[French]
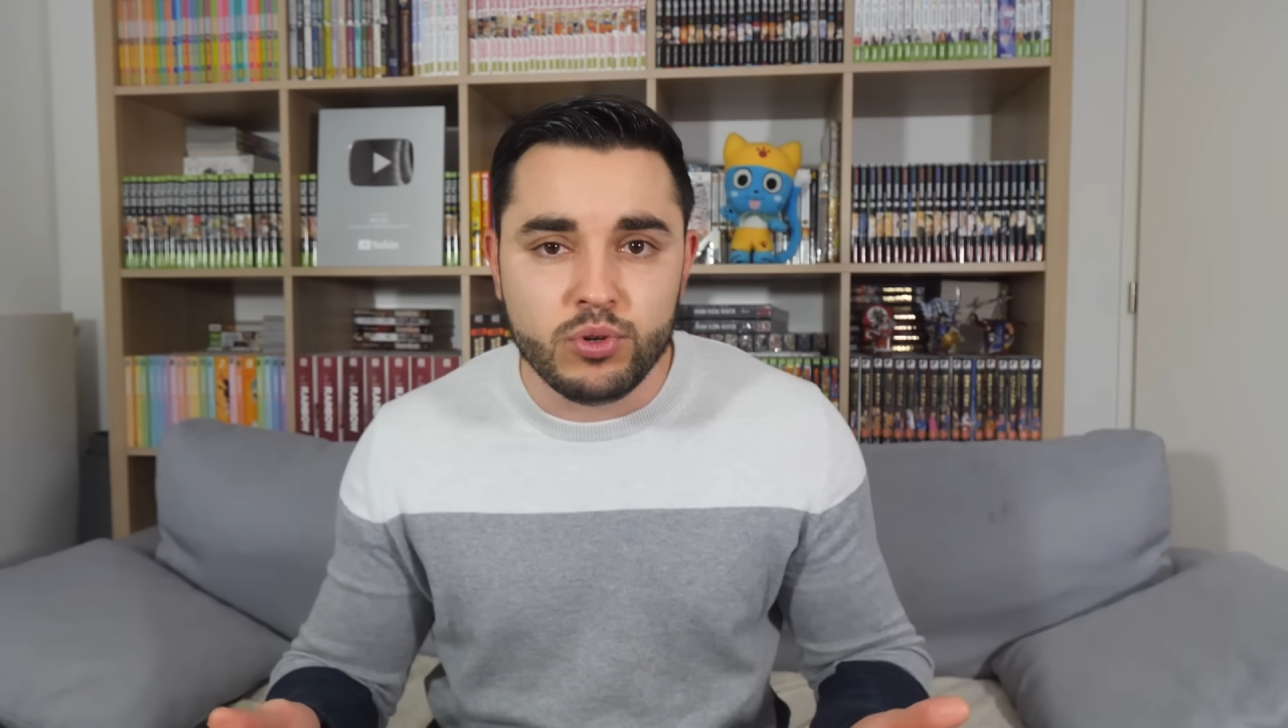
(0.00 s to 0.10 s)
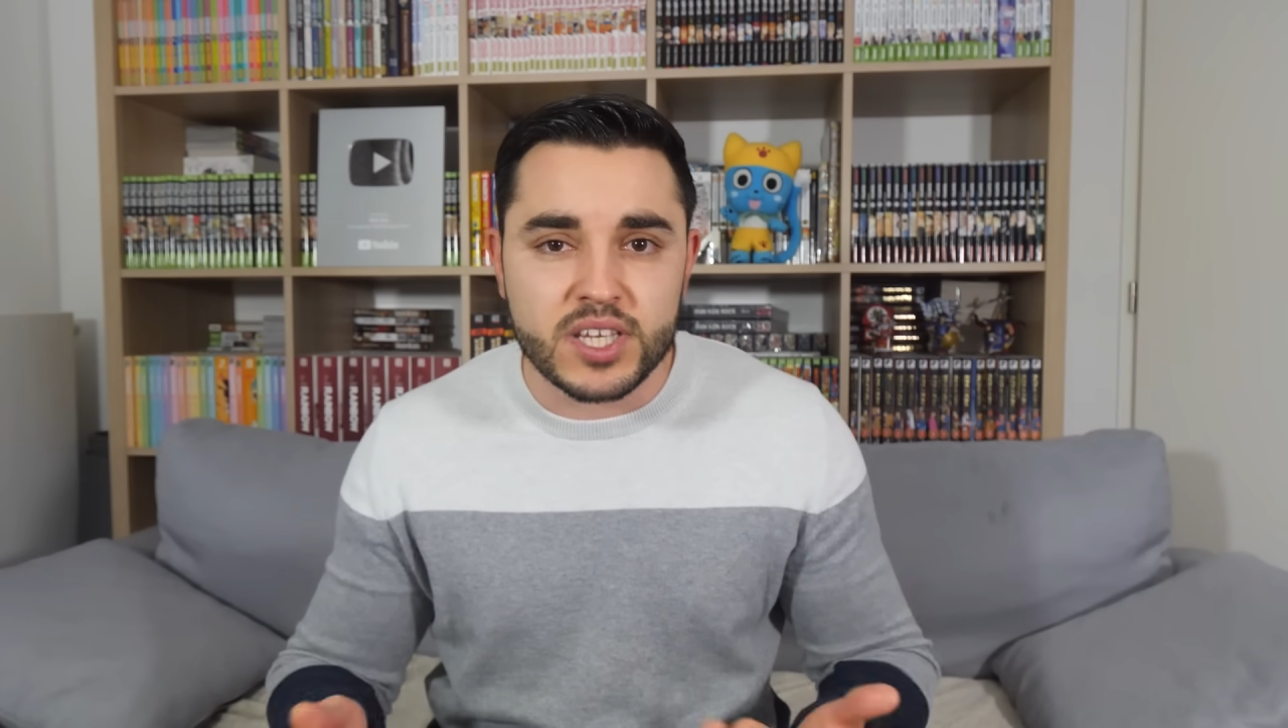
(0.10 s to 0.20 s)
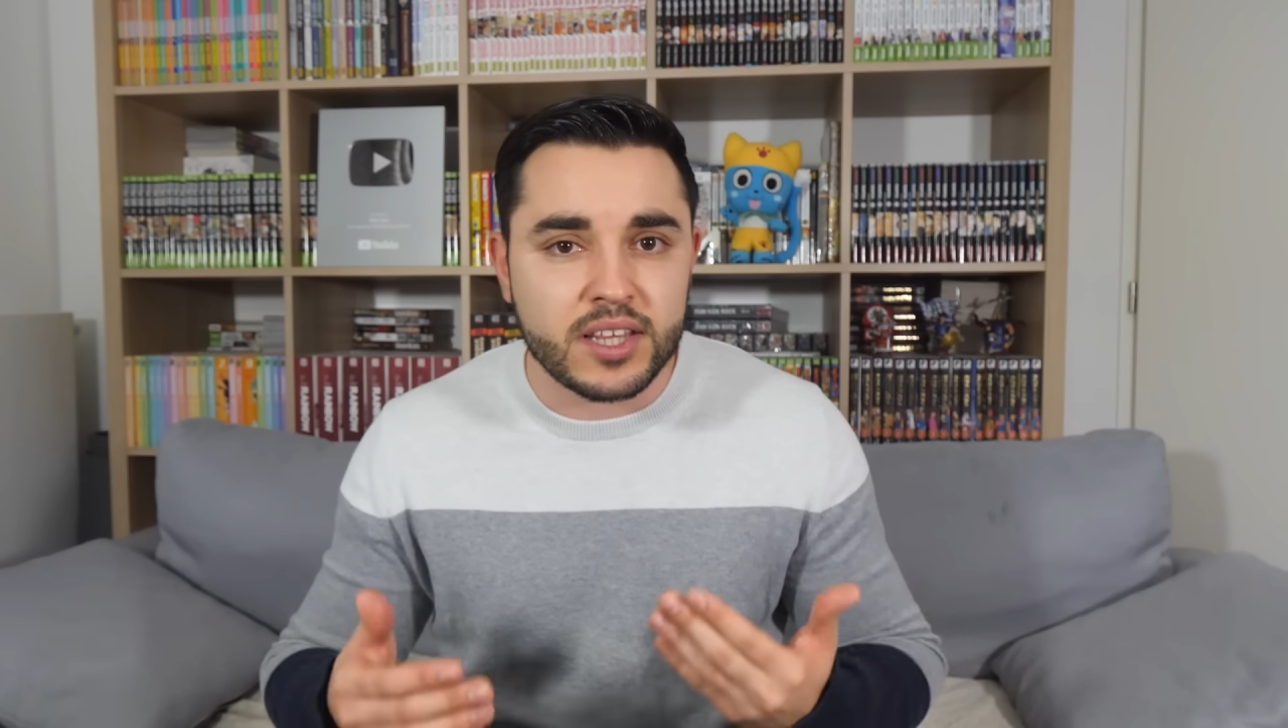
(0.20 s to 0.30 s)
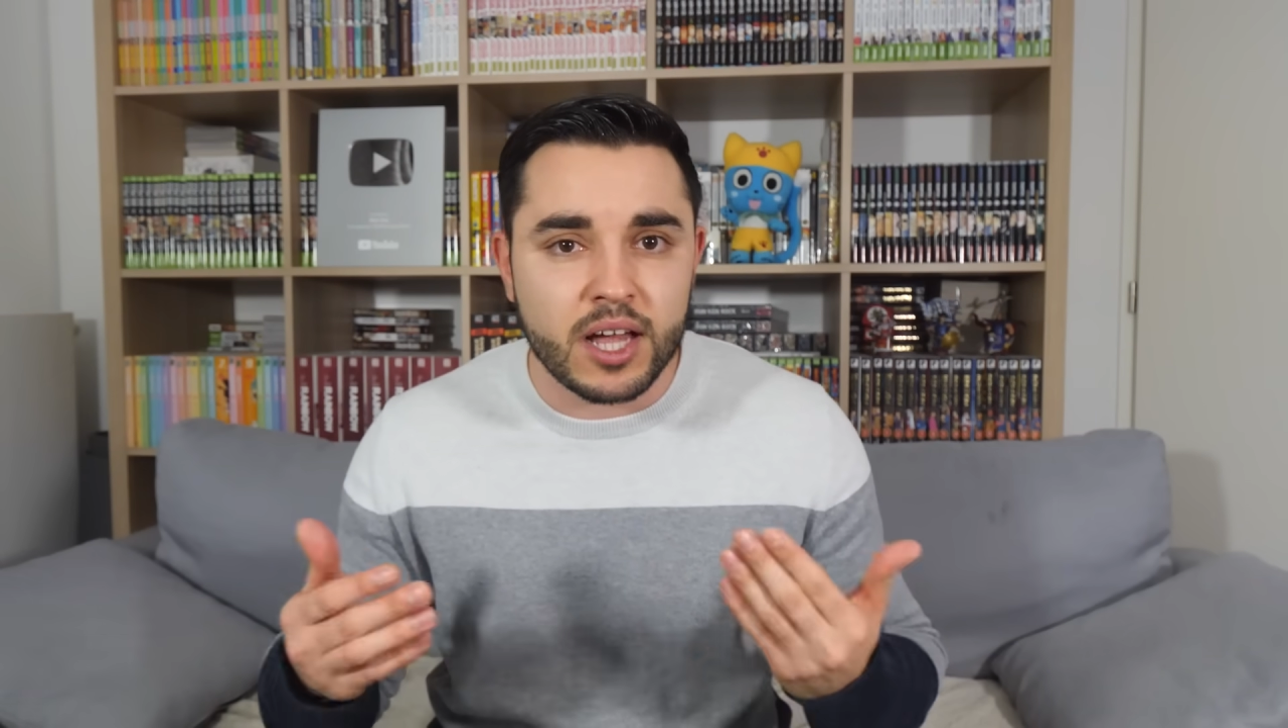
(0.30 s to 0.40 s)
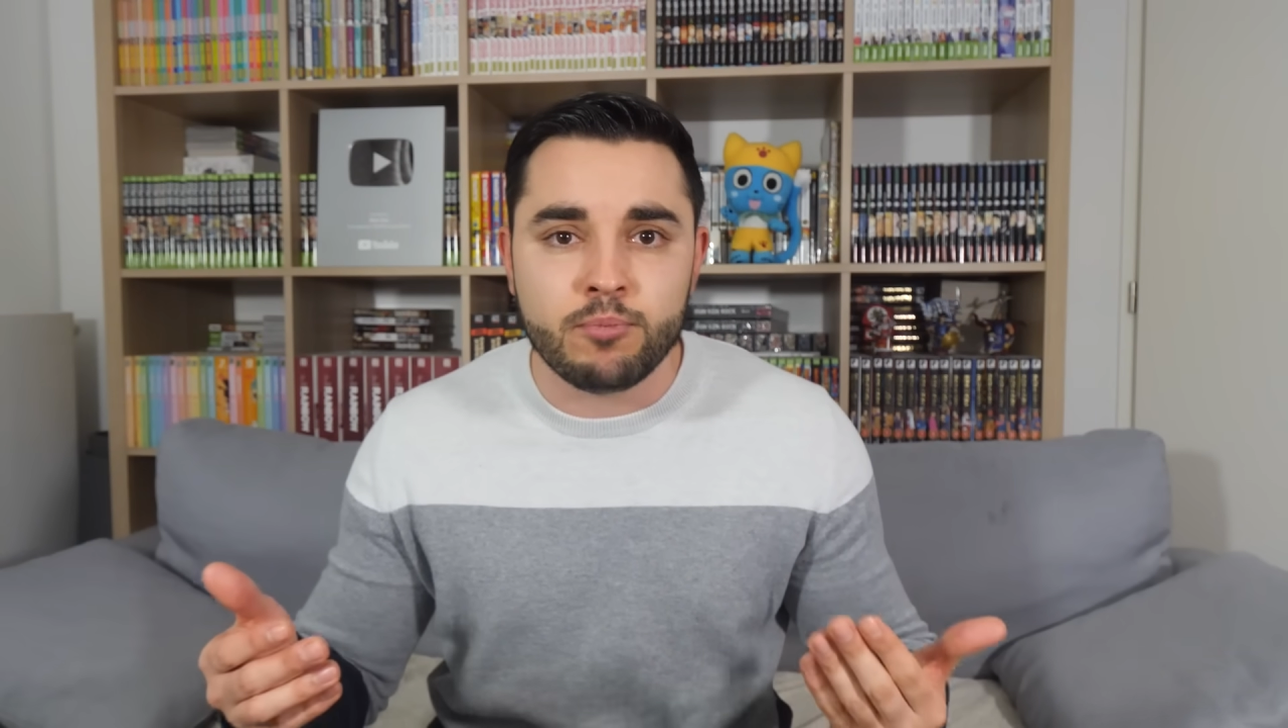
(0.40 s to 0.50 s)

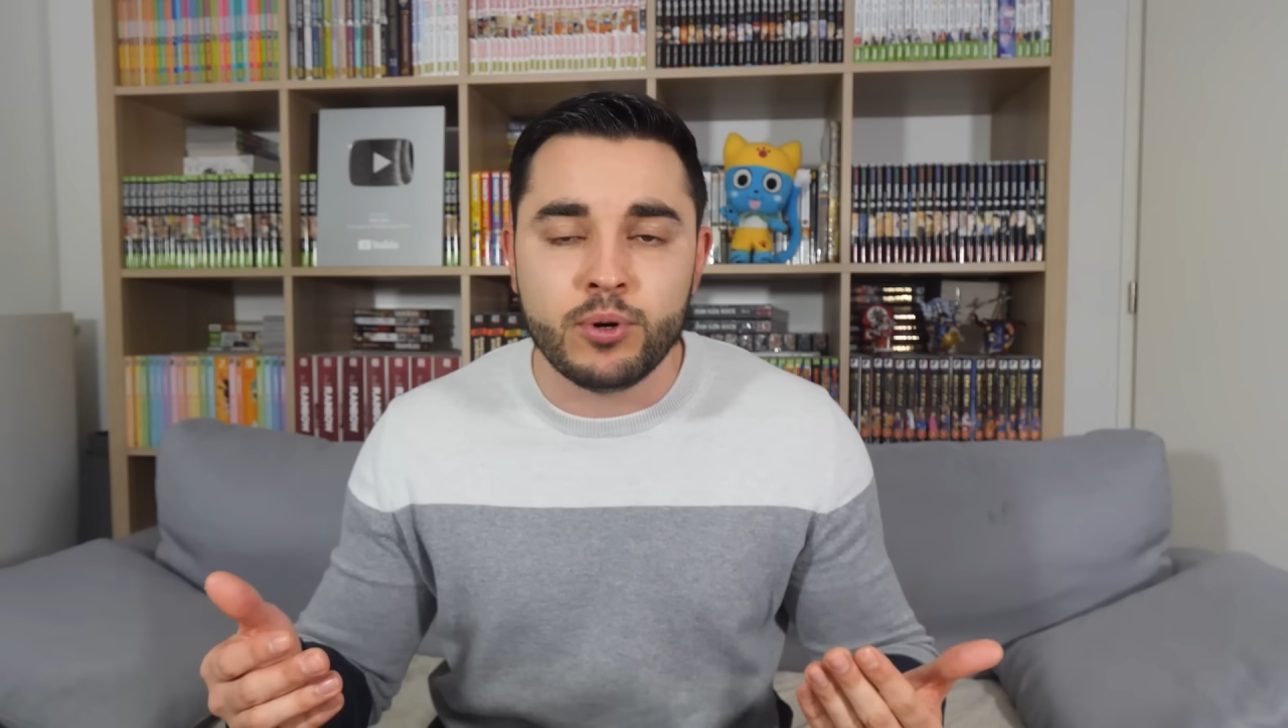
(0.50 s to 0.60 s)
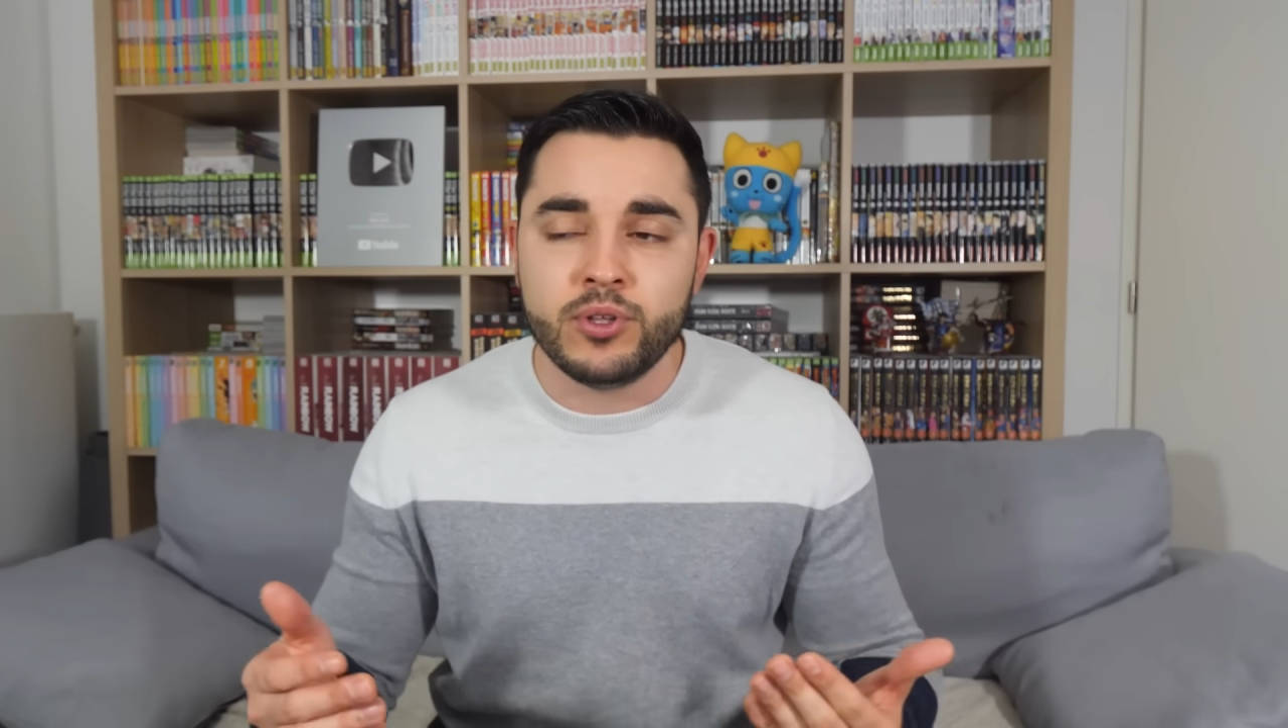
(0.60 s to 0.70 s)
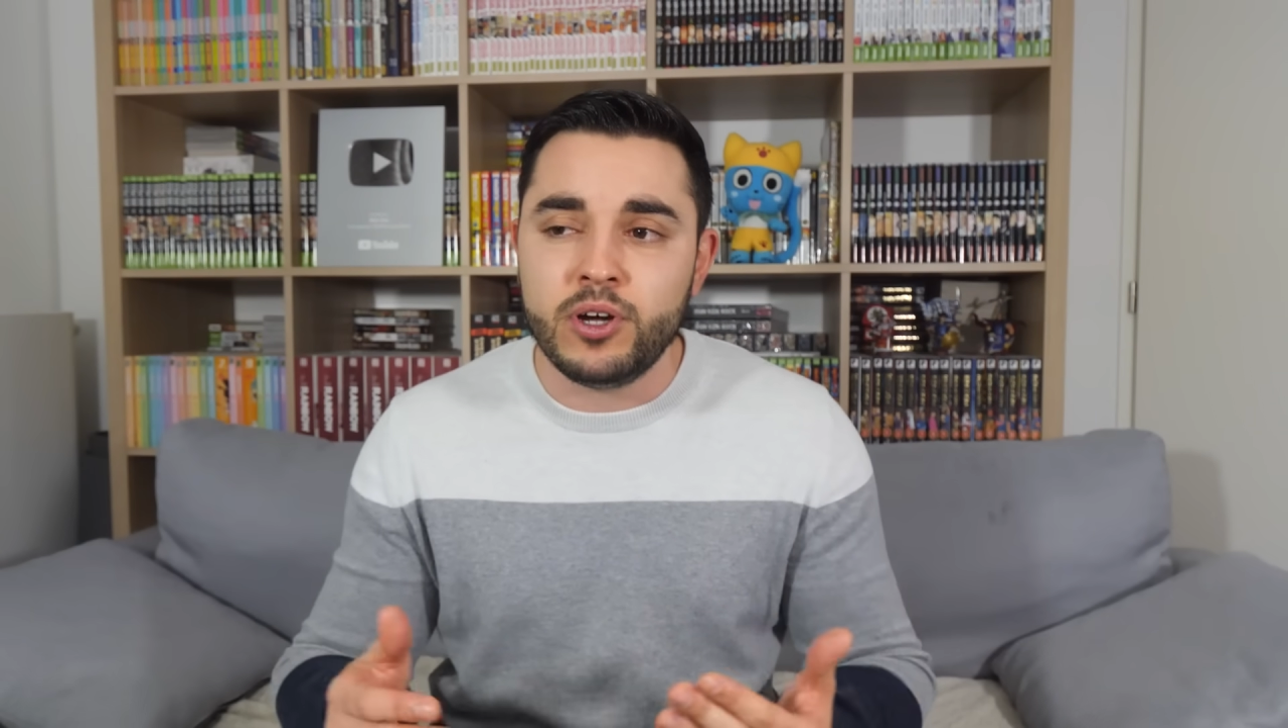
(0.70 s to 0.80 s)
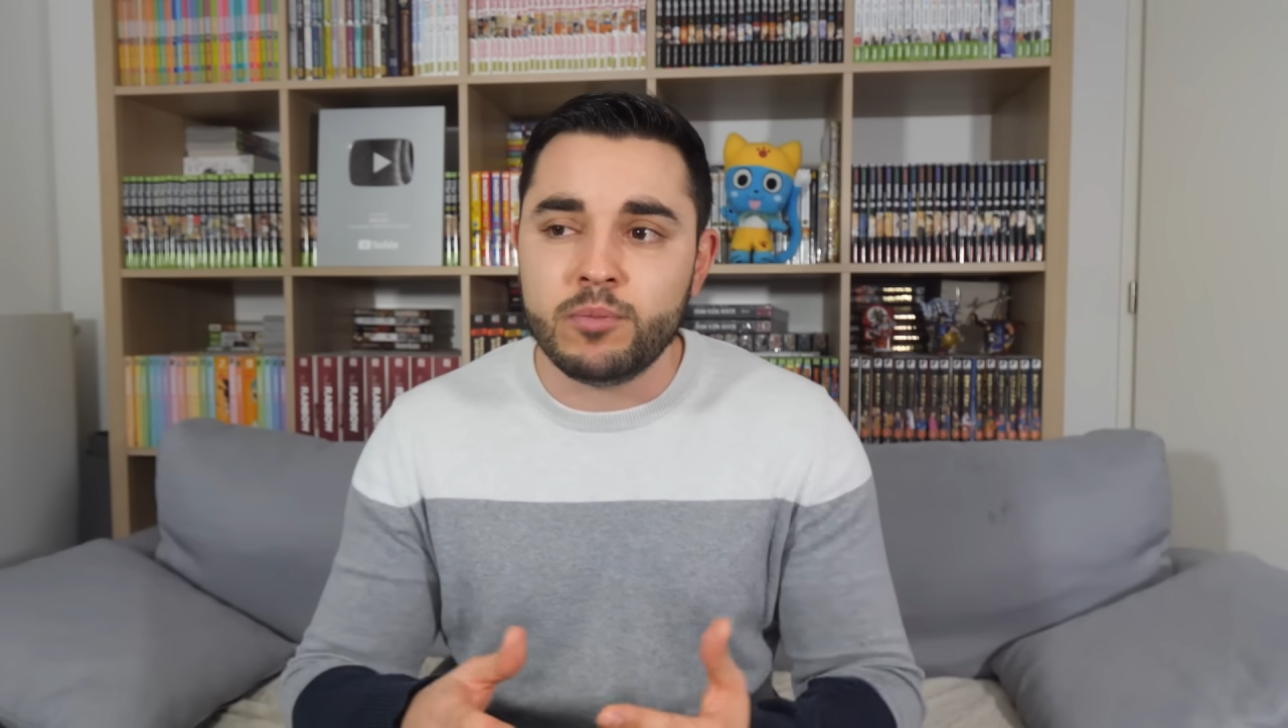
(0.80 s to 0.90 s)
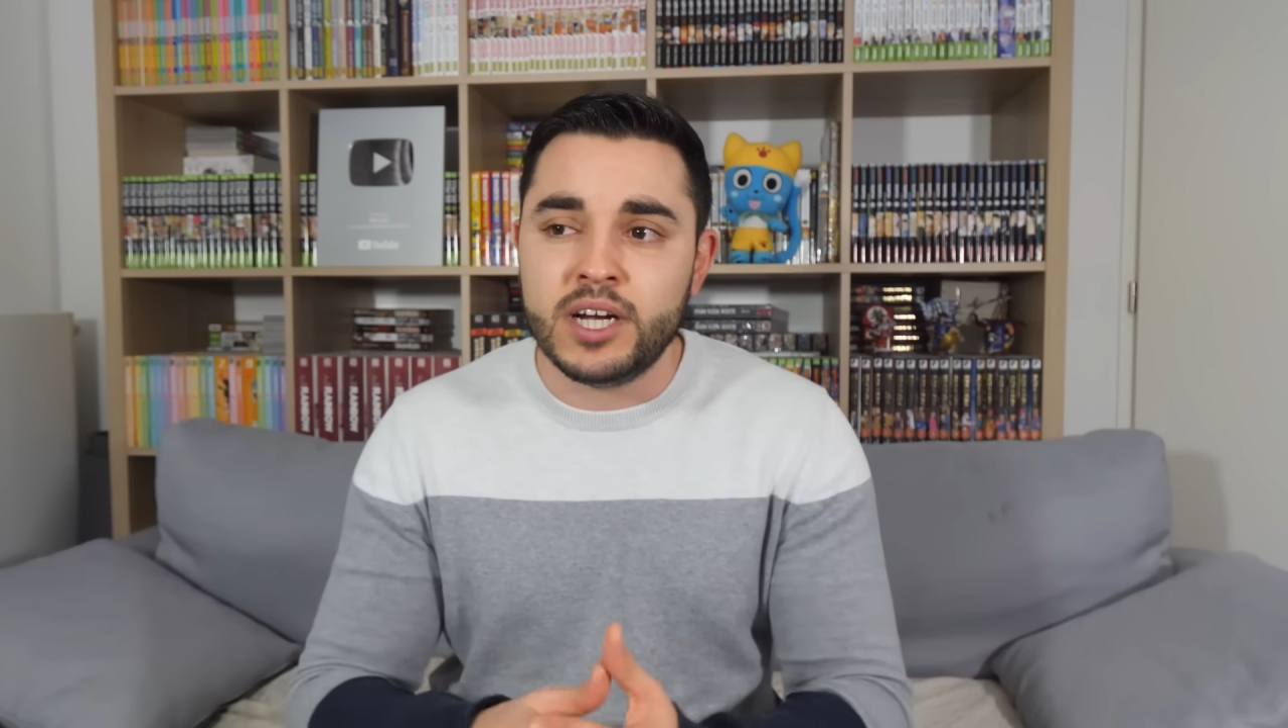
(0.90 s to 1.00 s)
ça a été un
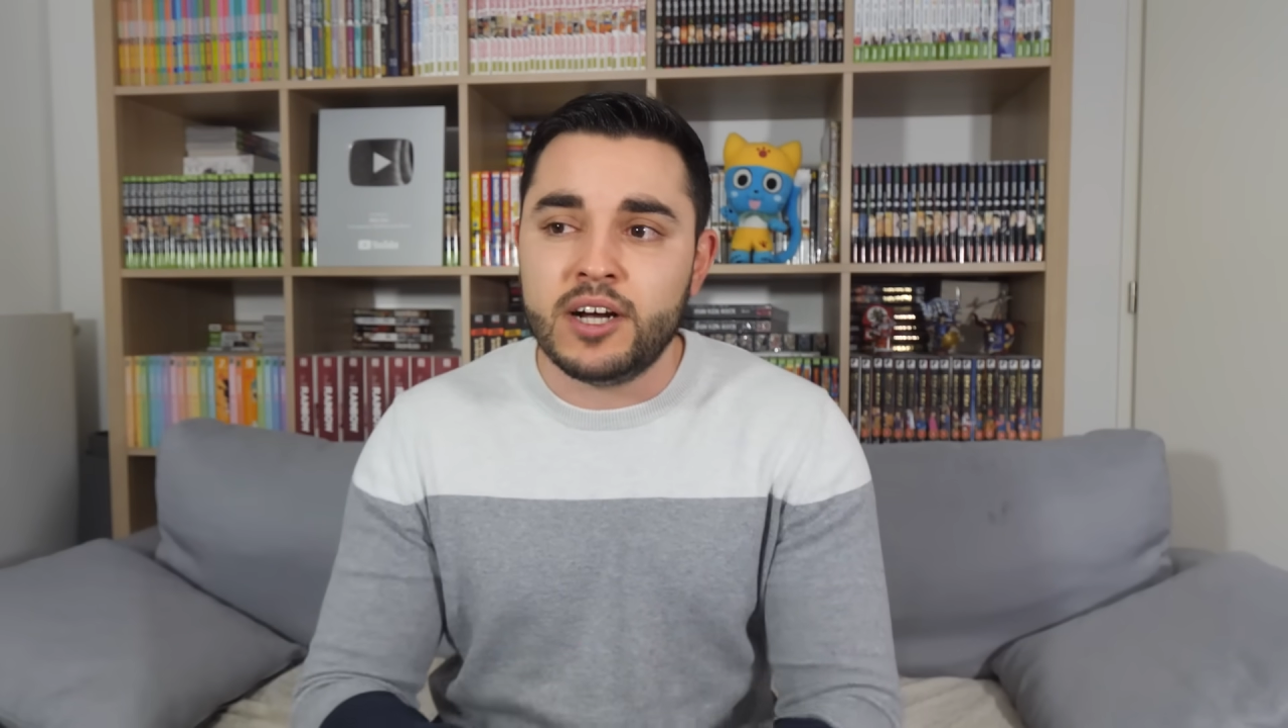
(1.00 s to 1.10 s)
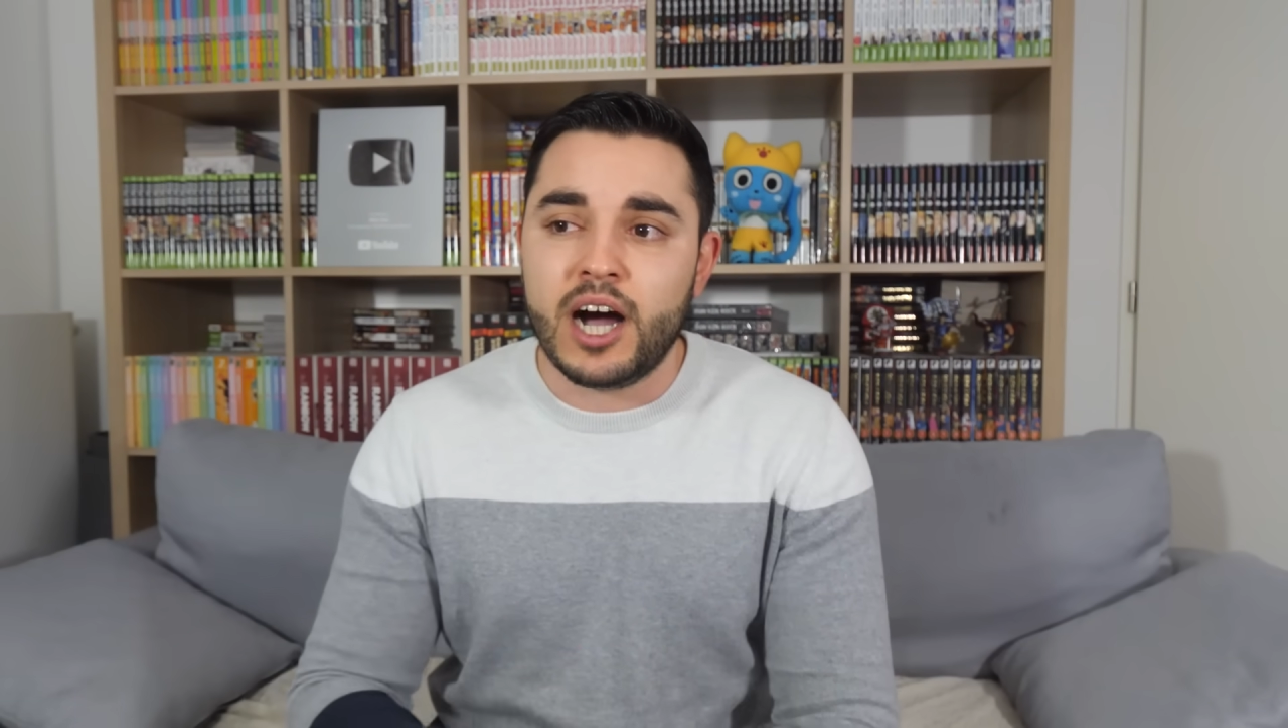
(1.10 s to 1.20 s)
bonhomme